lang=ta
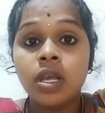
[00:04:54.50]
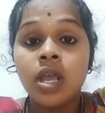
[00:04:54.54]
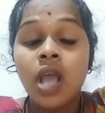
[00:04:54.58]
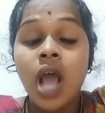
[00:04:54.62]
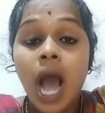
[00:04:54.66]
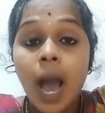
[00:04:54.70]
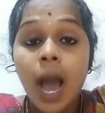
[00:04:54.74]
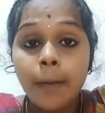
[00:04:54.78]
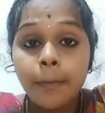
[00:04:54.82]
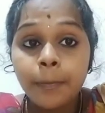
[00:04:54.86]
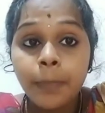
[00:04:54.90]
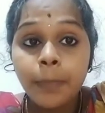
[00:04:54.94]

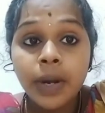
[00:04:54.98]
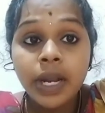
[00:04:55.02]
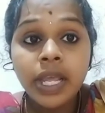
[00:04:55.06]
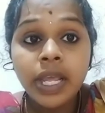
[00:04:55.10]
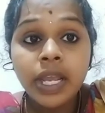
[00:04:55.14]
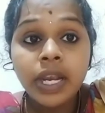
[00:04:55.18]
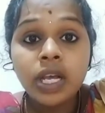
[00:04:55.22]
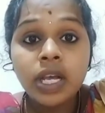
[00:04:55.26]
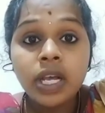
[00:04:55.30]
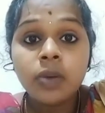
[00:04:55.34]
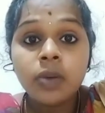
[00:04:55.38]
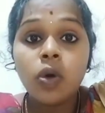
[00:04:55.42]
அப்படி
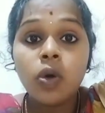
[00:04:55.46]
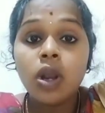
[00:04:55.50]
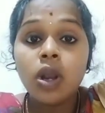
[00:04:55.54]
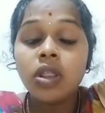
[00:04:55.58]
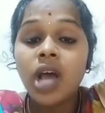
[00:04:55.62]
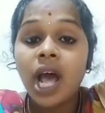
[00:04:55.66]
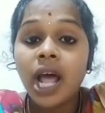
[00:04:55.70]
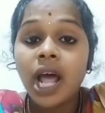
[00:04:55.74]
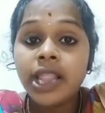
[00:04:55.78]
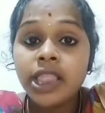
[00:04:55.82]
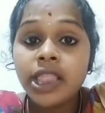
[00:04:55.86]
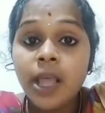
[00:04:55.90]
இருக்கும் பொழுது
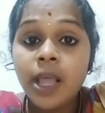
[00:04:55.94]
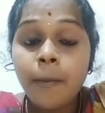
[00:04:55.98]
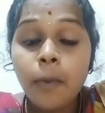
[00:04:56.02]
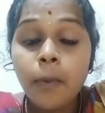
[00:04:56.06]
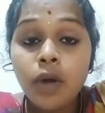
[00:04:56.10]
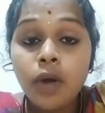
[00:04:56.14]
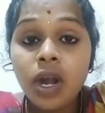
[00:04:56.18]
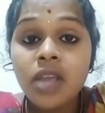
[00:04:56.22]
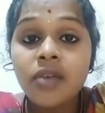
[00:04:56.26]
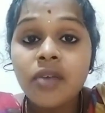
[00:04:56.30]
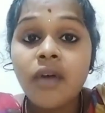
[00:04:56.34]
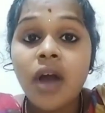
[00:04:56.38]
அந்த
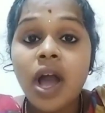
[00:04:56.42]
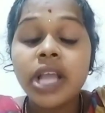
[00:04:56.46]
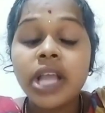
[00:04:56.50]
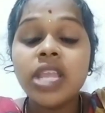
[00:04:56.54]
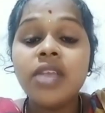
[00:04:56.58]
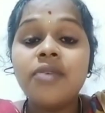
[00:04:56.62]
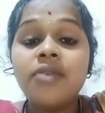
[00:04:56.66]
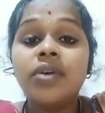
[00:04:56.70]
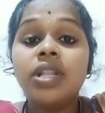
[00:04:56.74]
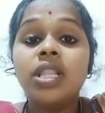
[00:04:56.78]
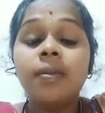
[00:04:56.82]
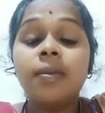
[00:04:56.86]
பொருளை
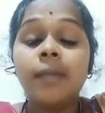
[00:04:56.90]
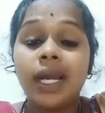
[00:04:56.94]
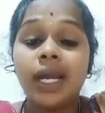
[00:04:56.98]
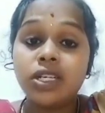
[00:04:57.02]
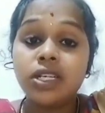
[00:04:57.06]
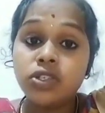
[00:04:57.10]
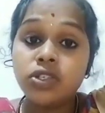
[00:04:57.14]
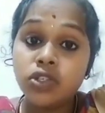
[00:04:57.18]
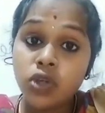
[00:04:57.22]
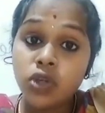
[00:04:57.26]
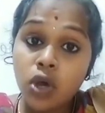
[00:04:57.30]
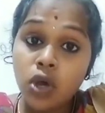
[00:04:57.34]
வாங்கி வந்து
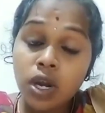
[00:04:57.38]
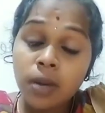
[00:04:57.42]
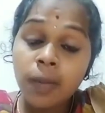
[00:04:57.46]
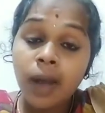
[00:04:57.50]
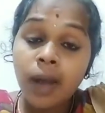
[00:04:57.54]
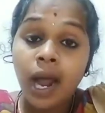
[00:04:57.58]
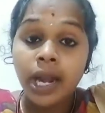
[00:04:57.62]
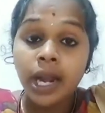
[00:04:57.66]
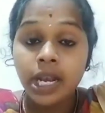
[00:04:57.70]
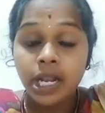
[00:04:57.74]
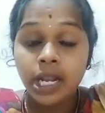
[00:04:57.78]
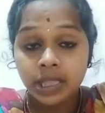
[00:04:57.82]
மற்றொரு
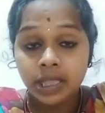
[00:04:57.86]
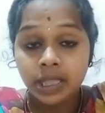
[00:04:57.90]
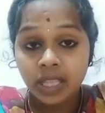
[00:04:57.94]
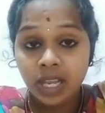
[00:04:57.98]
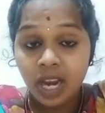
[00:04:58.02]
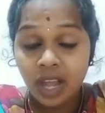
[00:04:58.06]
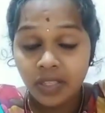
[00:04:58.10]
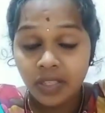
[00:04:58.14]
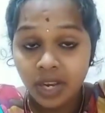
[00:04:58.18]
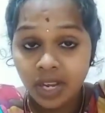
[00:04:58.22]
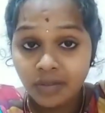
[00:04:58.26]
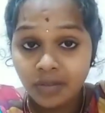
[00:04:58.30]

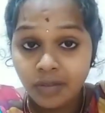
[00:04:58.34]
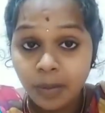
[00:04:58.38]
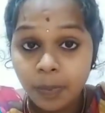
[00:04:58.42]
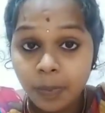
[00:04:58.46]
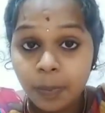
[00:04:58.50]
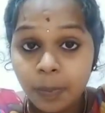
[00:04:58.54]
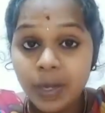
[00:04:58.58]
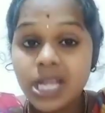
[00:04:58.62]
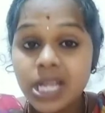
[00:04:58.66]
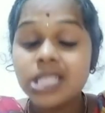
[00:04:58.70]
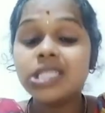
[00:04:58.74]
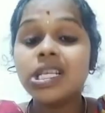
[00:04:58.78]
மாநிலத்தில் அதனை
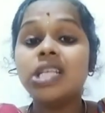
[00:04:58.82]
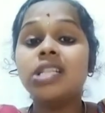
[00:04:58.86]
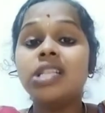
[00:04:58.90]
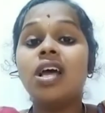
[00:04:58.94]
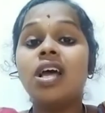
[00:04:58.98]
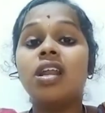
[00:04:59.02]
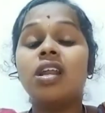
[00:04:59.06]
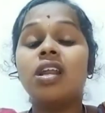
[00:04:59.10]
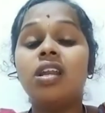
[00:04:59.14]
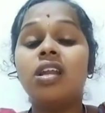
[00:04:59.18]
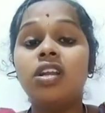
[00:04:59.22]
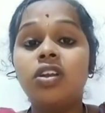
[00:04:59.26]
விற்பனை
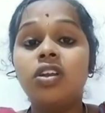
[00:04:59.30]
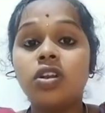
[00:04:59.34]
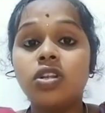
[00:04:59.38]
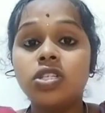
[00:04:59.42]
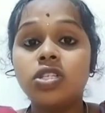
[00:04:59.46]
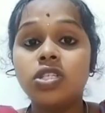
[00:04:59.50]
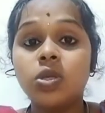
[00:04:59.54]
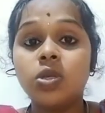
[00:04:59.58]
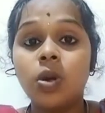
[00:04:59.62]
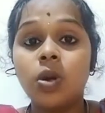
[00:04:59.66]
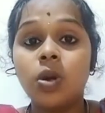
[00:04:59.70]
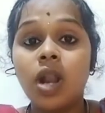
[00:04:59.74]
செய்தார்கள் என்று
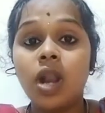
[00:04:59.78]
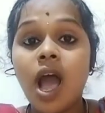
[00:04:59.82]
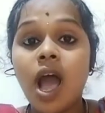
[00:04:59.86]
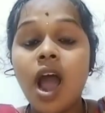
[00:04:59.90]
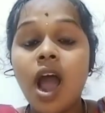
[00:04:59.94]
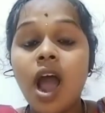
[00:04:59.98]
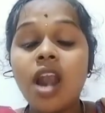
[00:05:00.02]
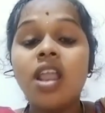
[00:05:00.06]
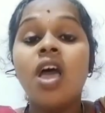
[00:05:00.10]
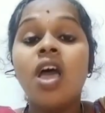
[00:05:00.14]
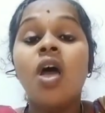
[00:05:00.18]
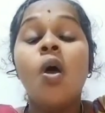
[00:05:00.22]

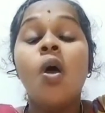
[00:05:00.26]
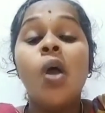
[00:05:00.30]
சொன்னால்